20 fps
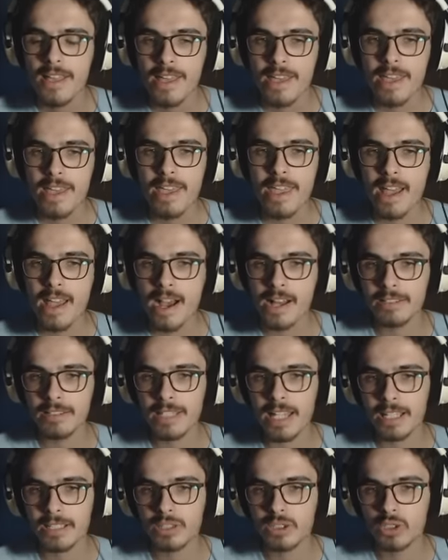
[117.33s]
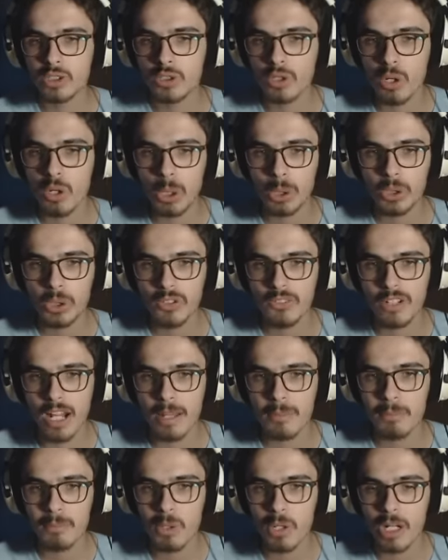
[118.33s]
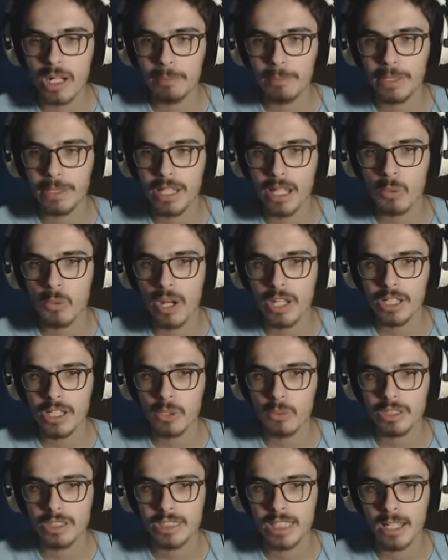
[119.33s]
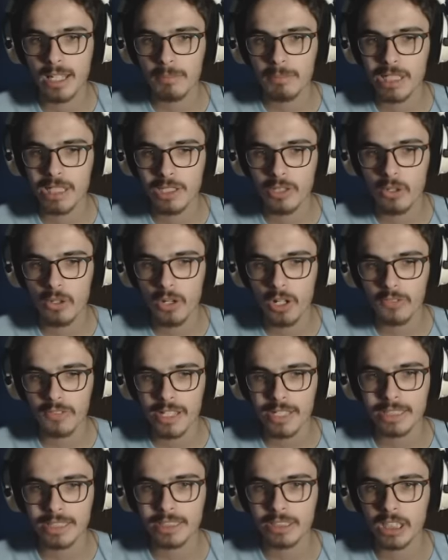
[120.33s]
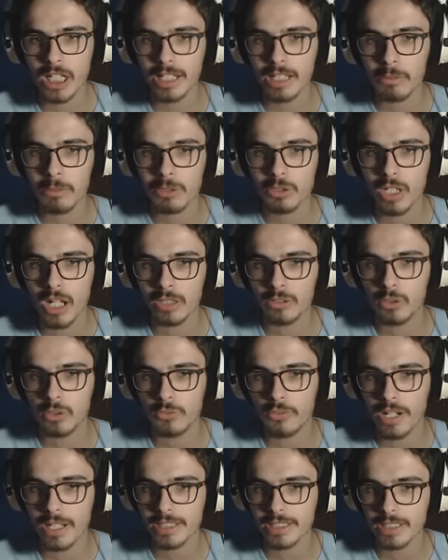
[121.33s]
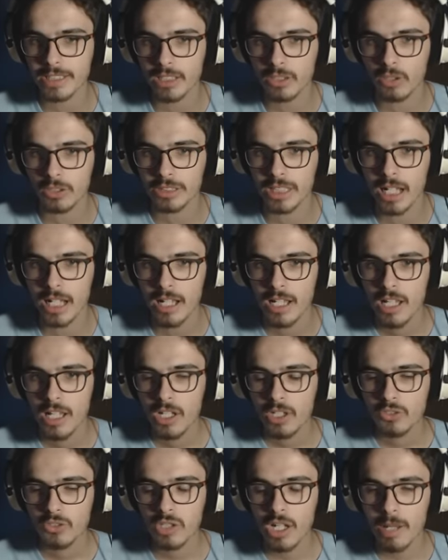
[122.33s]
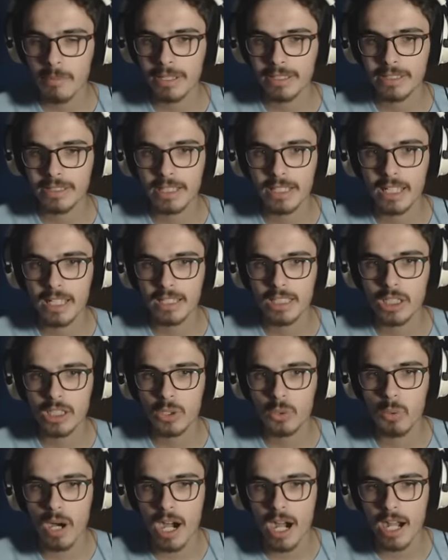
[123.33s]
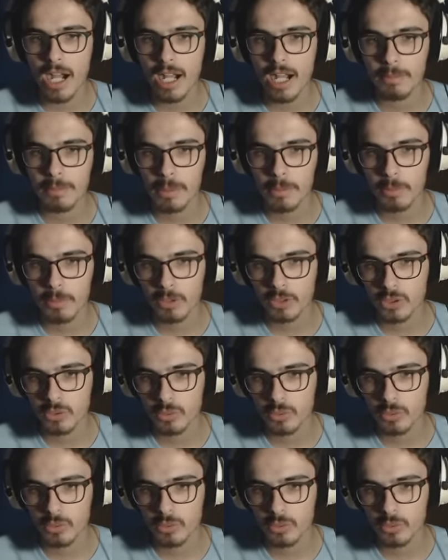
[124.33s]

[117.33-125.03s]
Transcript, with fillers: e adesso dovremmo capire quale dei due sia migliore ovviamente c'è anche da questo lato fa la stessa cosa solamente che di qua a proposito